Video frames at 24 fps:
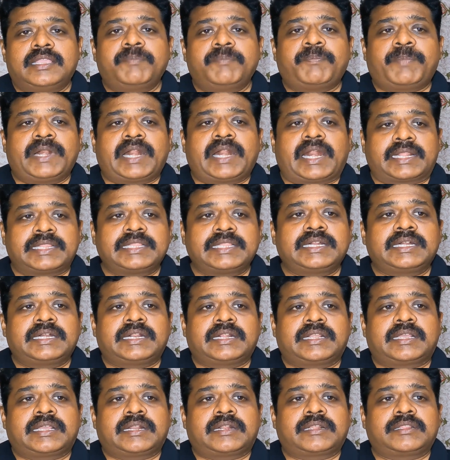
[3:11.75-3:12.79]
இப்போ
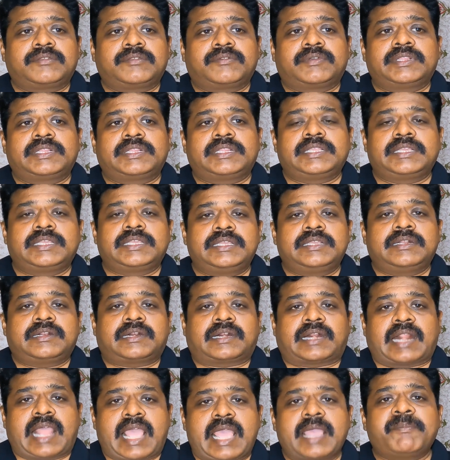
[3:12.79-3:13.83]
நடந்துக்கிட்டு இருக்கிறது வந்து
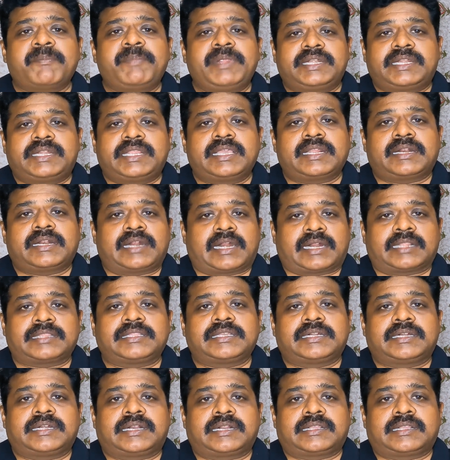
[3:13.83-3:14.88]
ரேபிட் இயர்
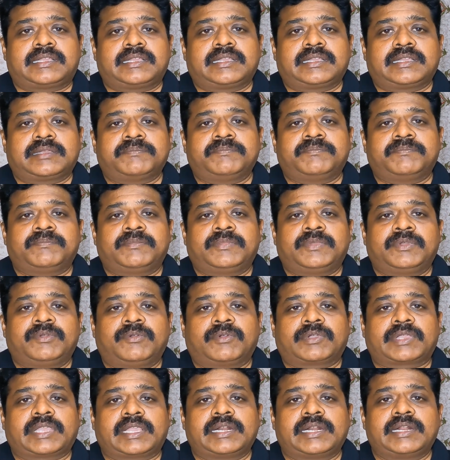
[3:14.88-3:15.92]
நடந்துக்கிட்டு இருக்குங்க
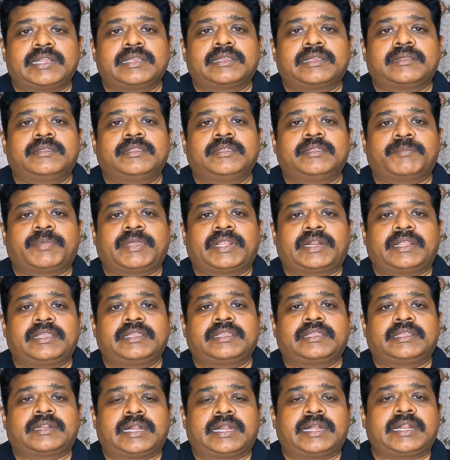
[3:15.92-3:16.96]
ஓகேங்களா இப்போ
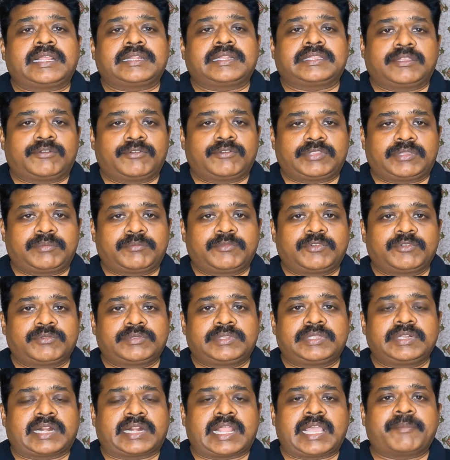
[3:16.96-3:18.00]
ரெண்டாயிரத்தி இருபத்தி மூணு
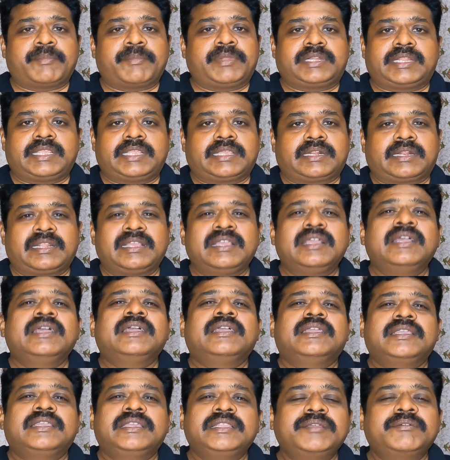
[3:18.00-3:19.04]
வந்து ரேபிட் இயர்
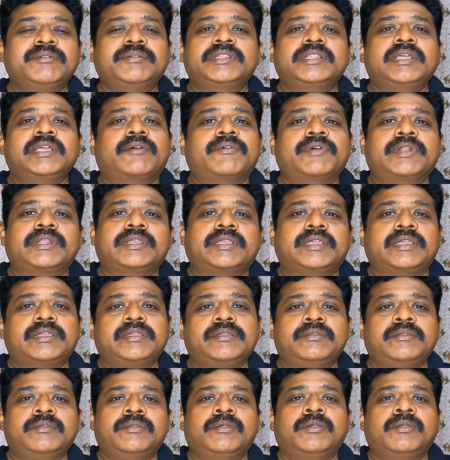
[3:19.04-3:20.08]
இது வந்து அவருக்கு
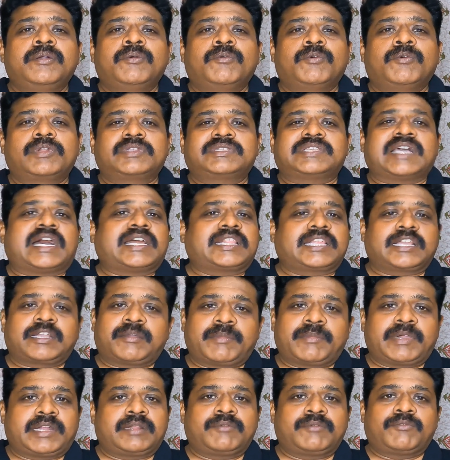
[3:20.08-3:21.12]
ஒரு
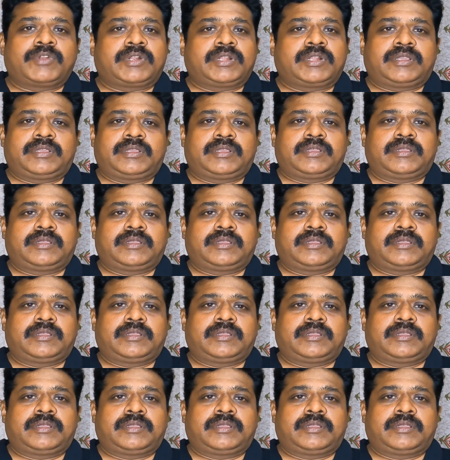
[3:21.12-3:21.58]
சாதகமான ஒரு